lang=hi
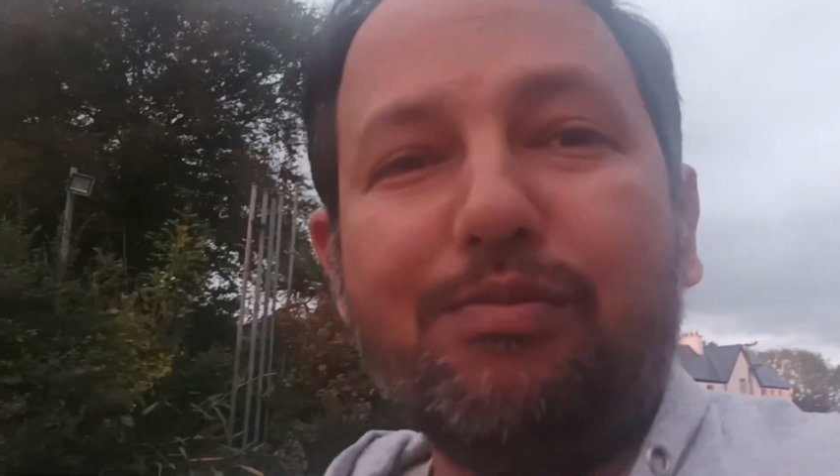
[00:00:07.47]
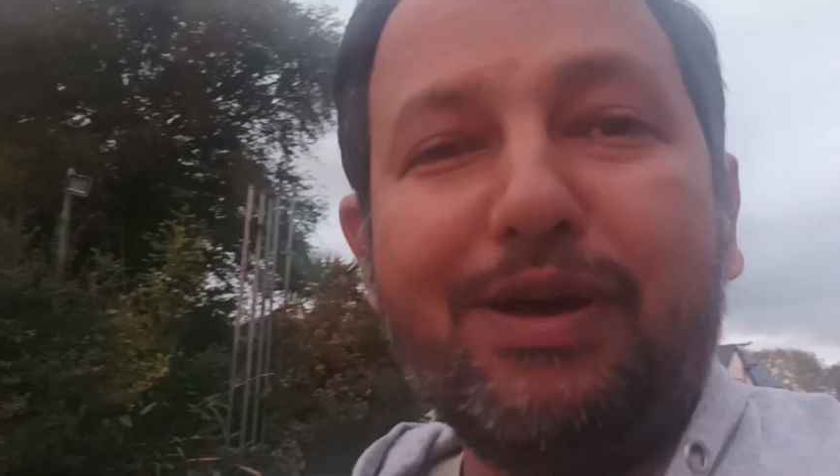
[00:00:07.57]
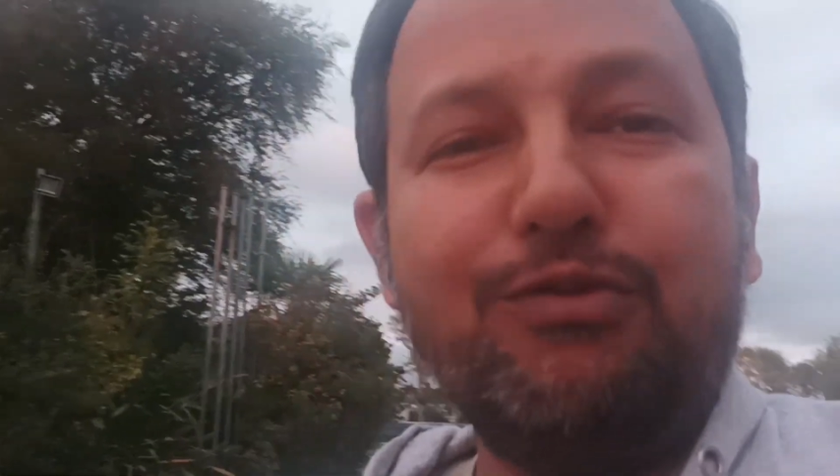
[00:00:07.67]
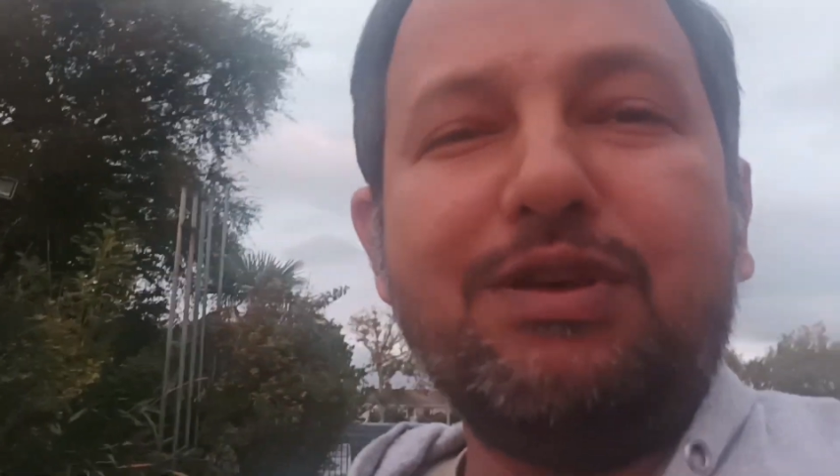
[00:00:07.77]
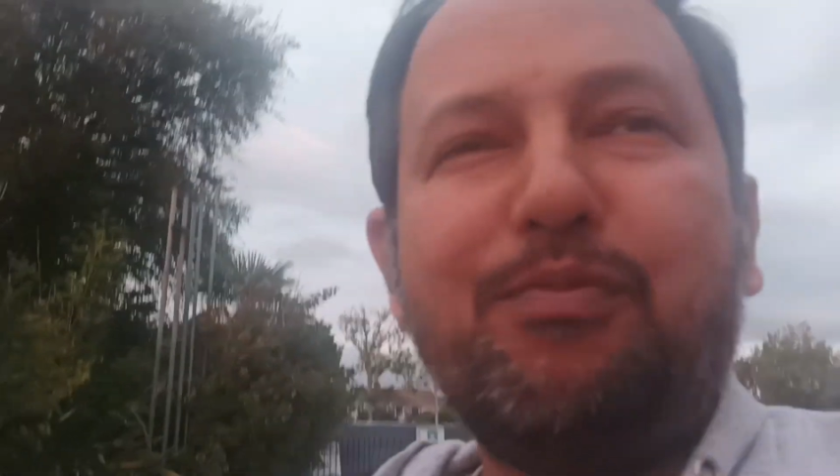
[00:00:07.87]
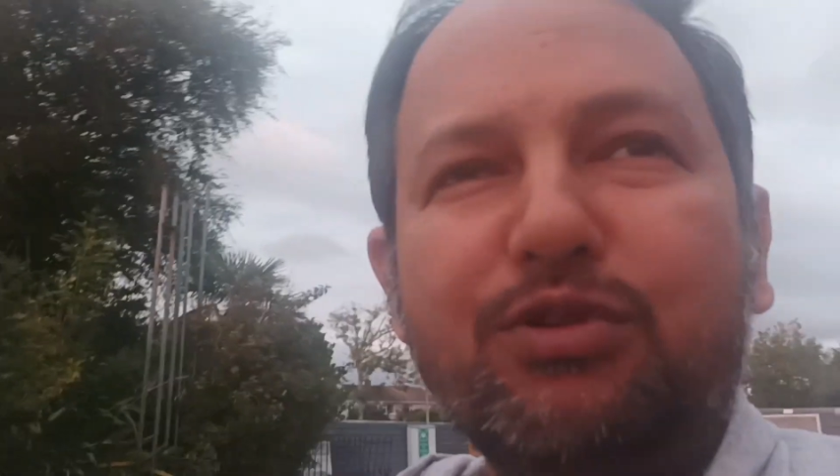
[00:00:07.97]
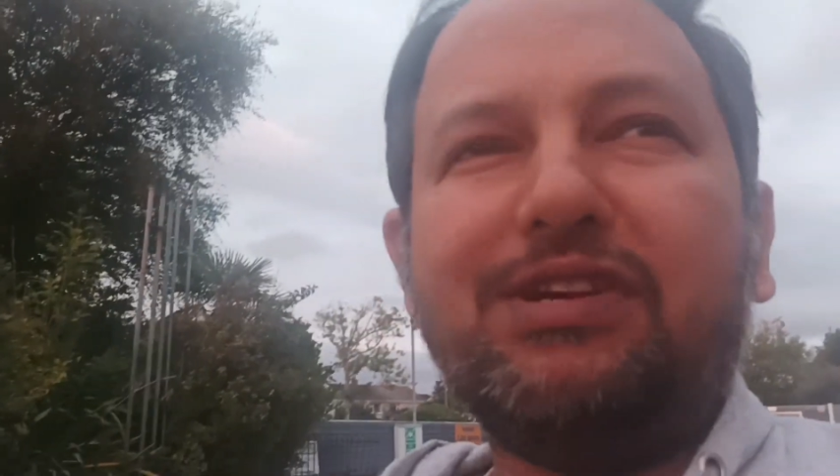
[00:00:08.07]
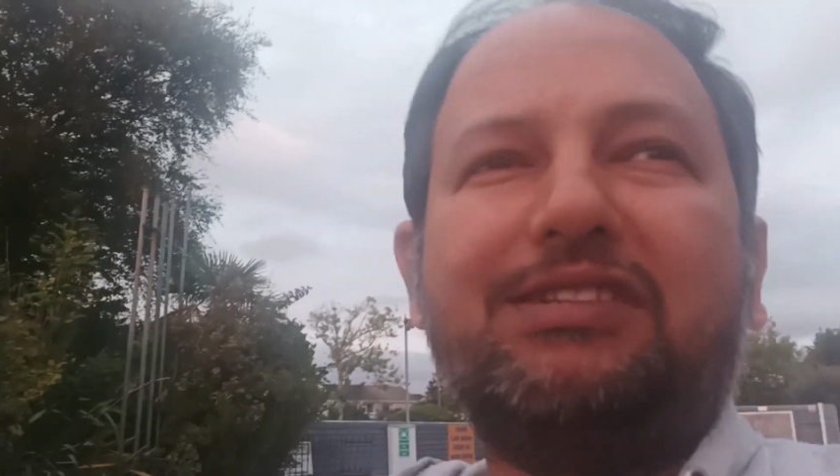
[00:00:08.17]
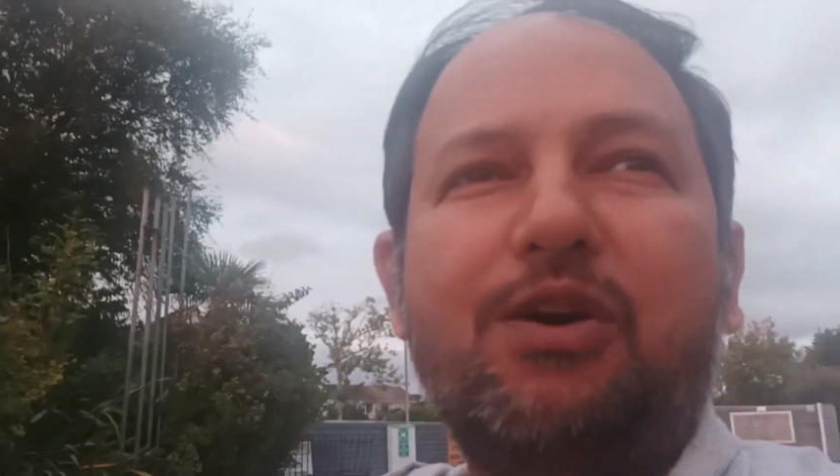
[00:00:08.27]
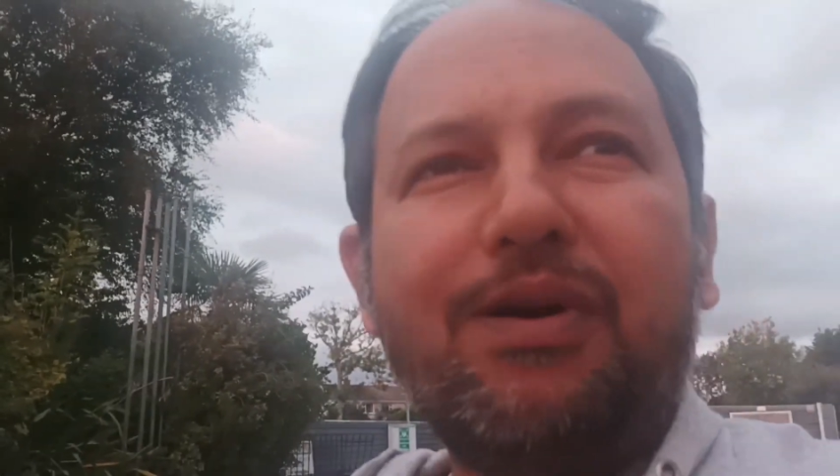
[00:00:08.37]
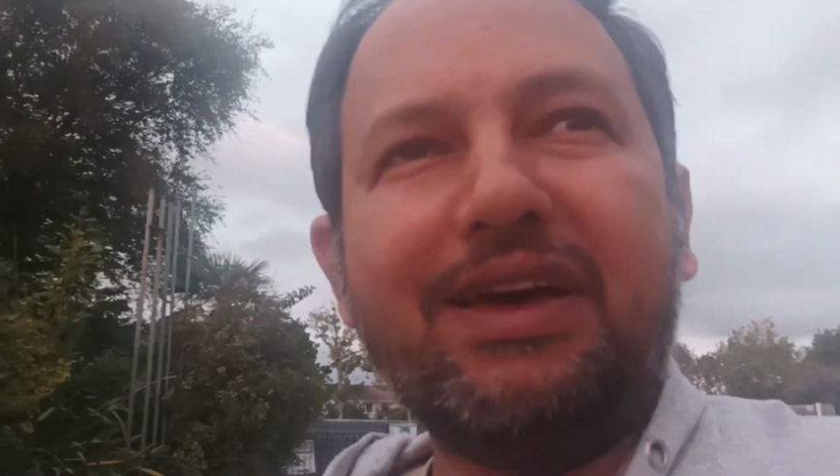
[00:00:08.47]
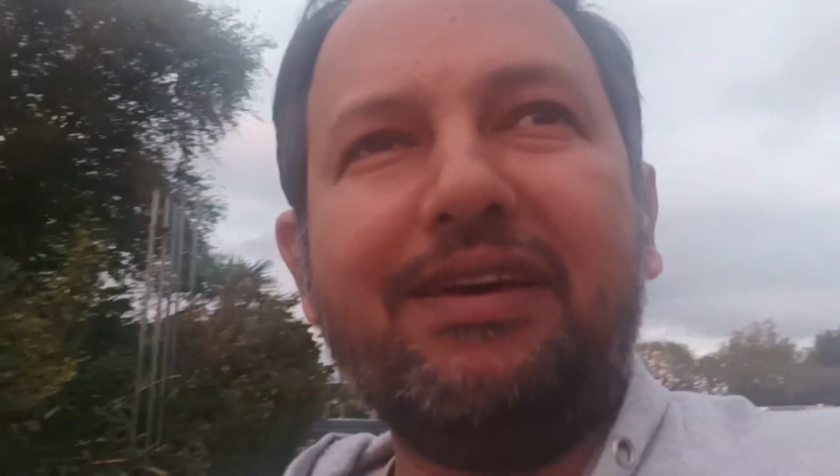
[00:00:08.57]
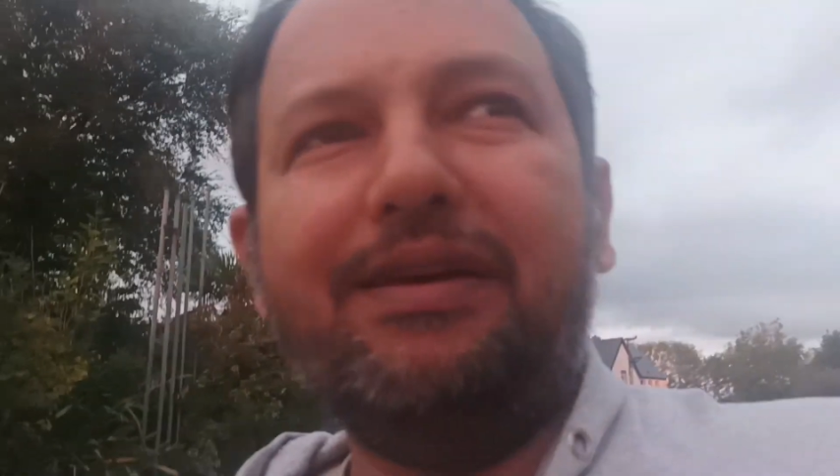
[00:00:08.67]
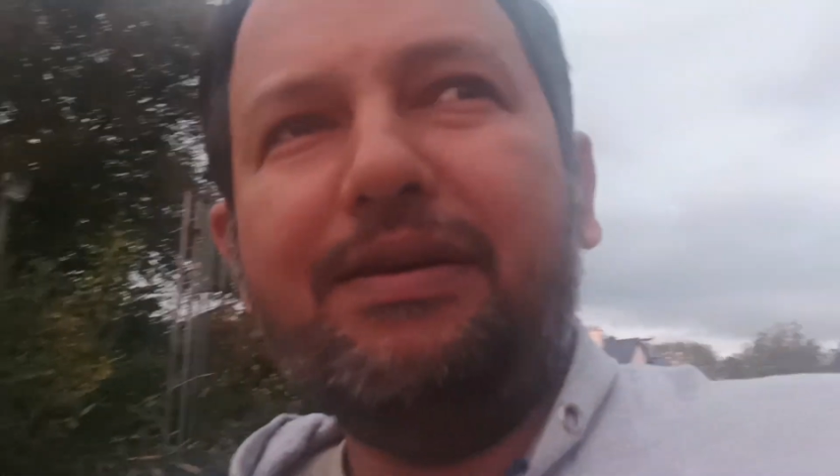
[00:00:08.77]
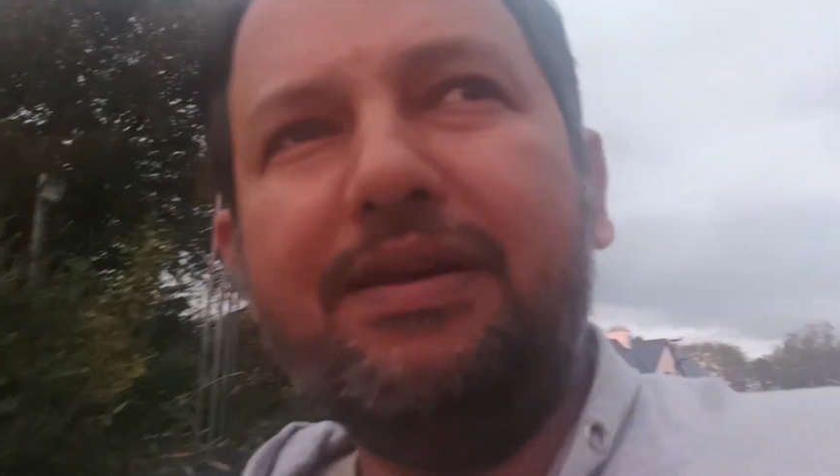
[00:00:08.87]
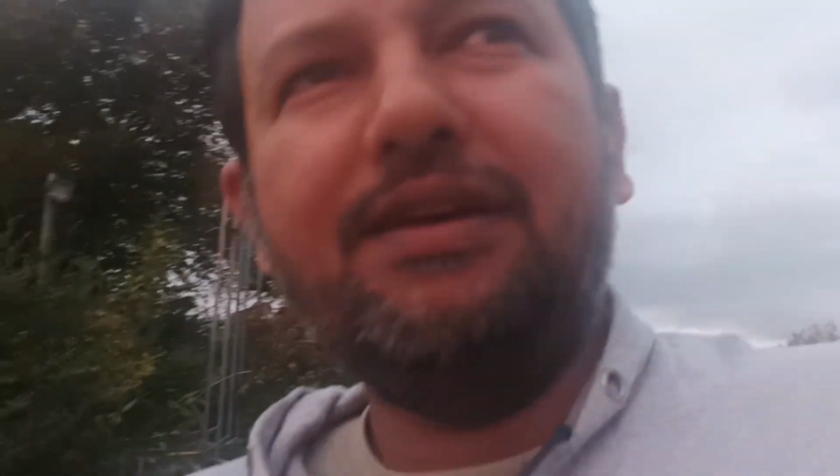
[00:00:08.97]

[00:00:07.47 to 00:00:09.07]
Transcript: तो मैं उनसे पूछना चाहूँगा कि